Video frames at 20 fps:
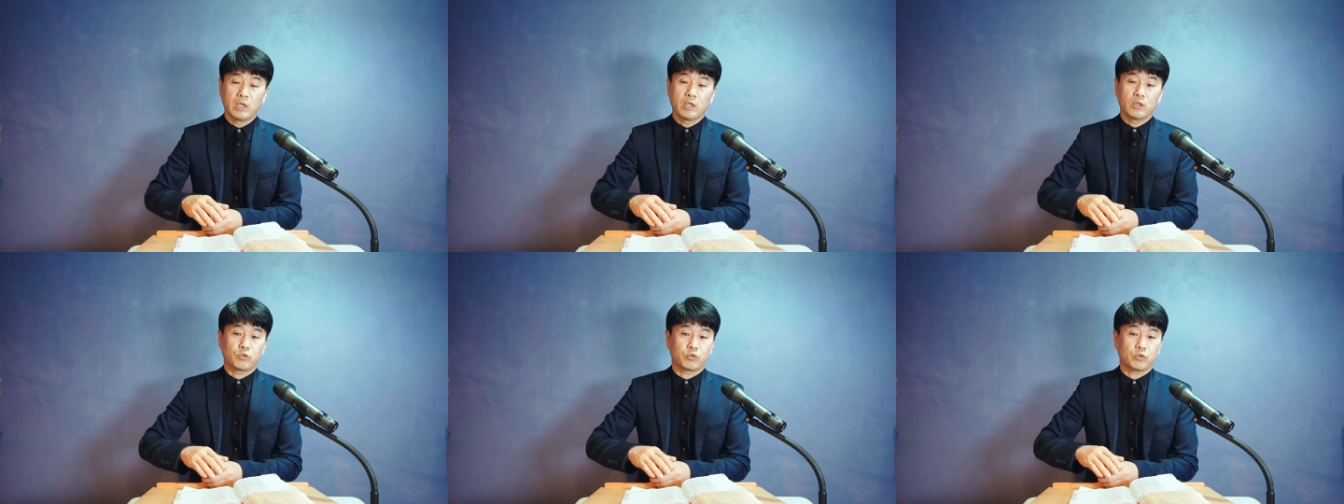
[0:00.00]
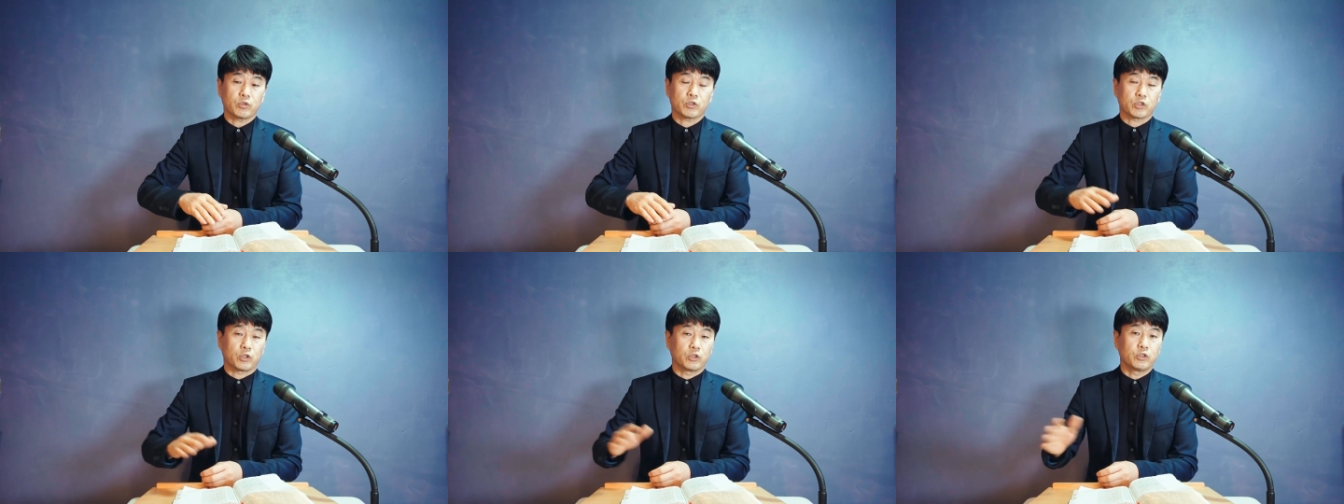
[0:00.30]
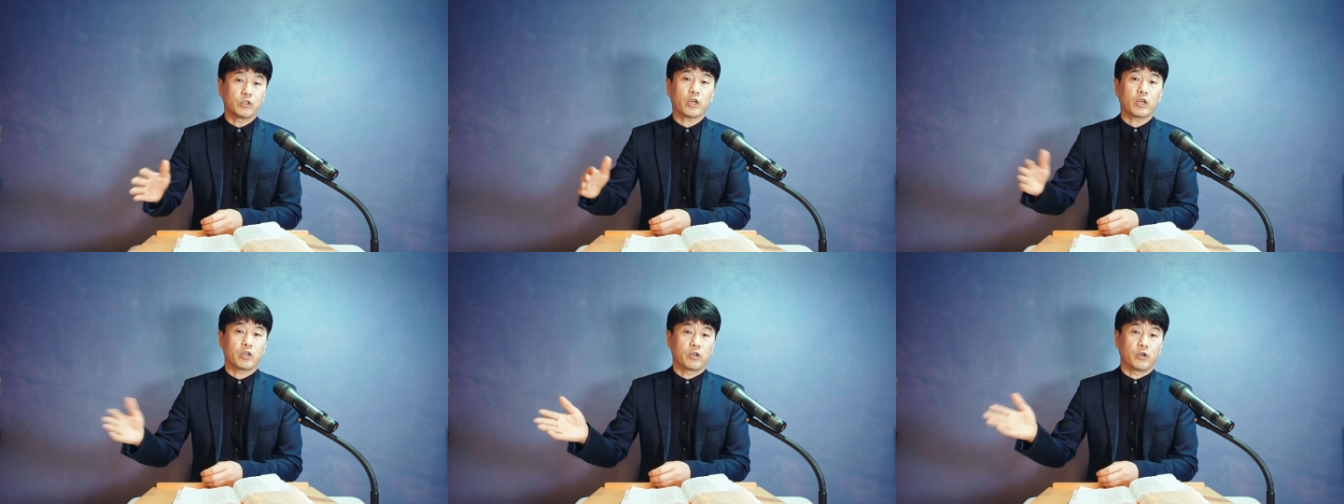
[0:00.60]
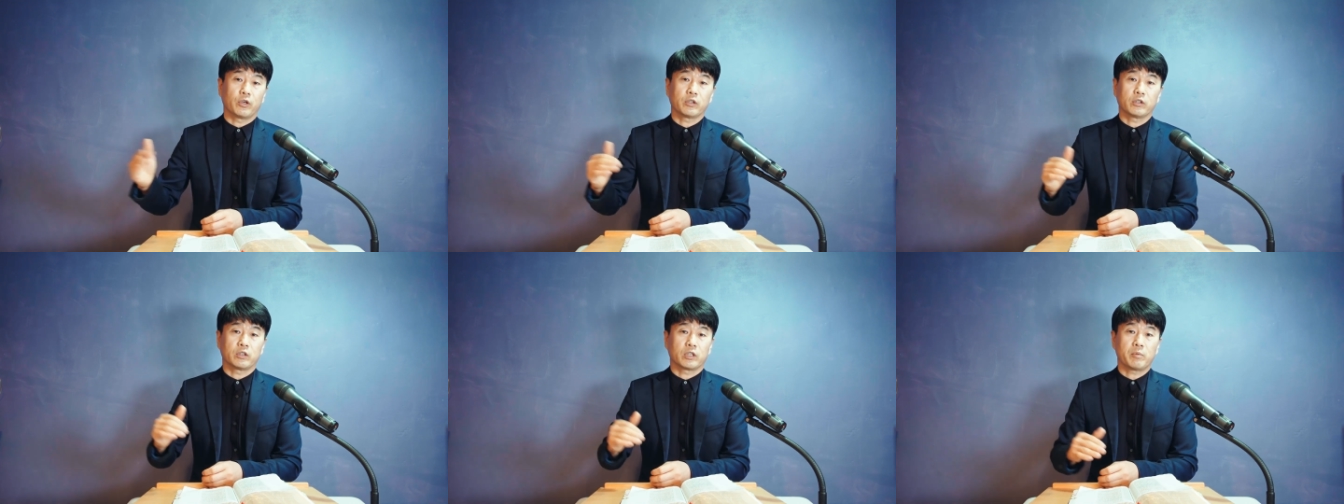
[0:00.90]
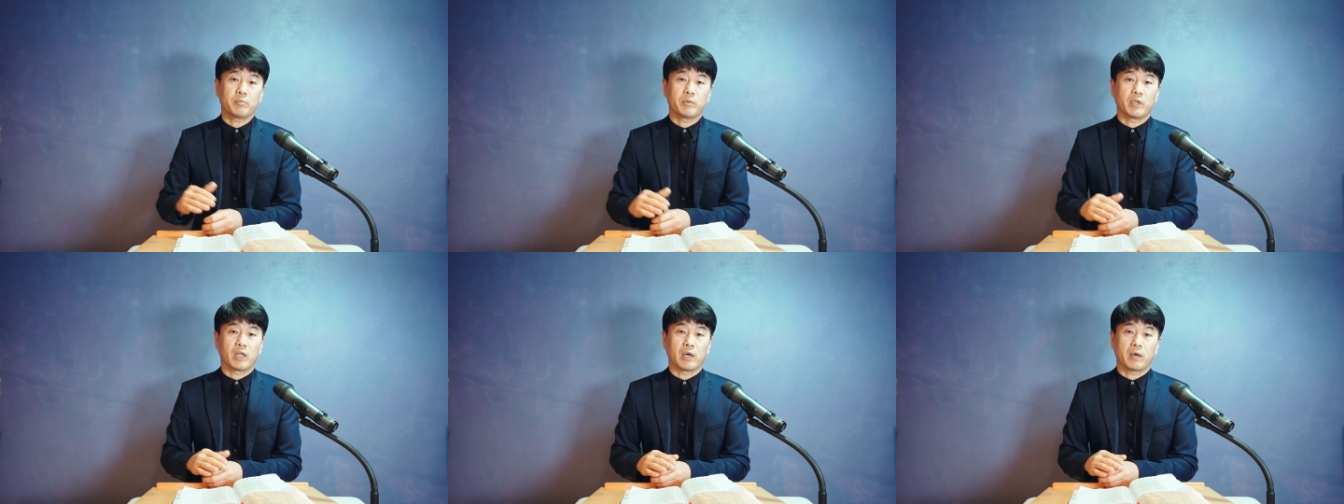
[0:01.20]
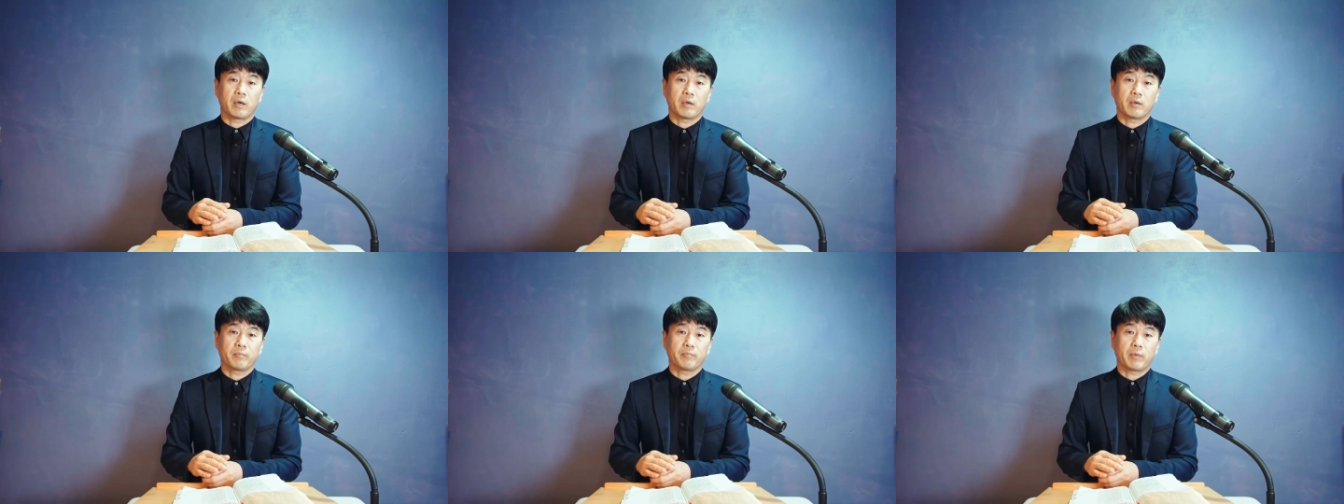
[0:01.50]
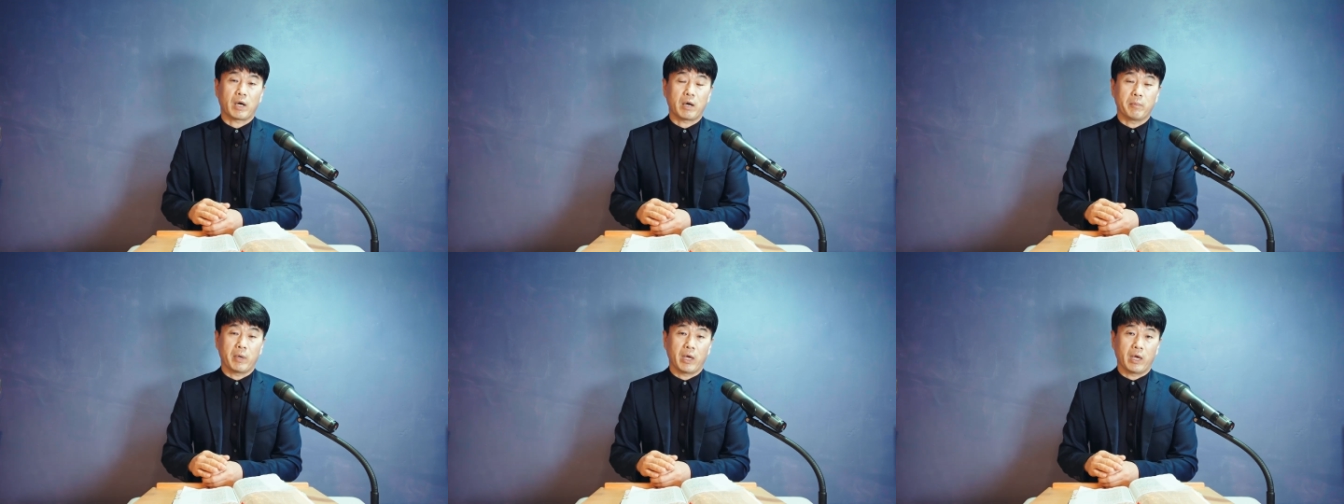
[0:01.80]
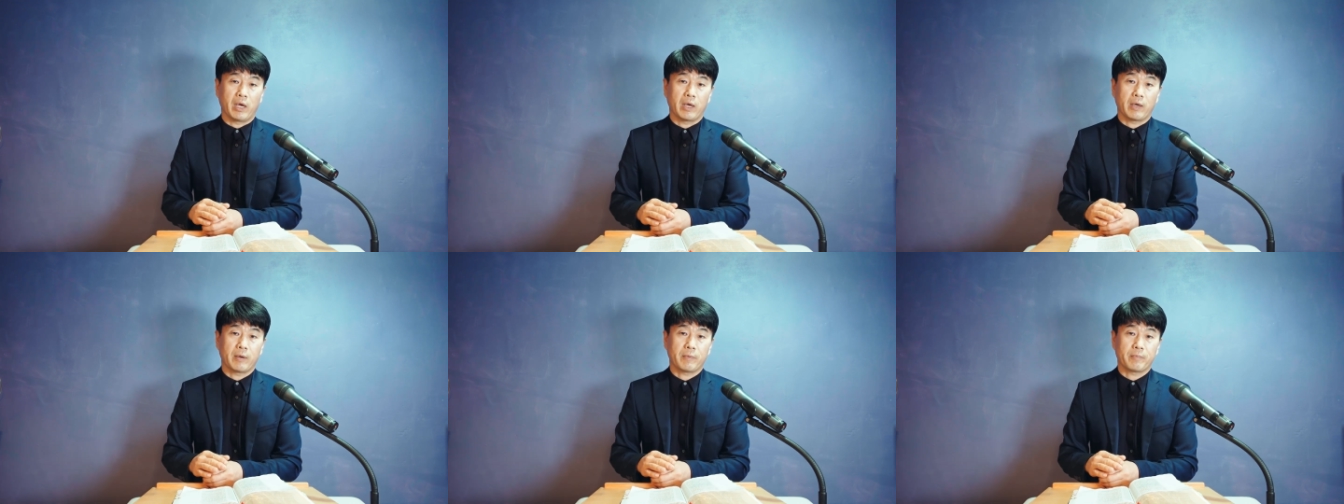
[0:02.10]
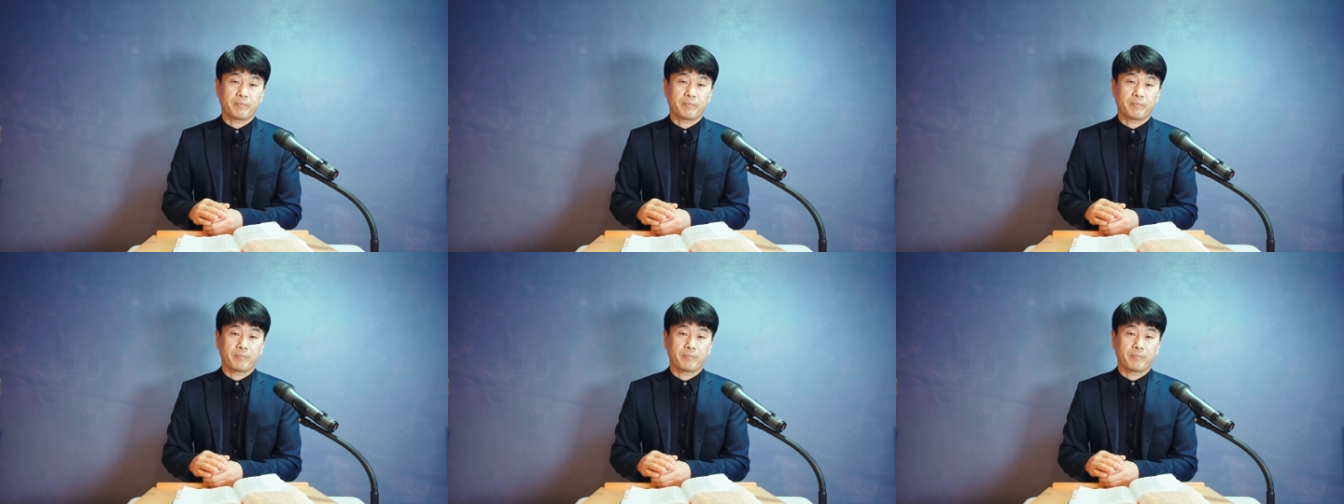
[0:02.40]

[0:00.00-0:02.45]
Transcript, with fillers: 주로 저녁에 여행들을 합니다. 밤에.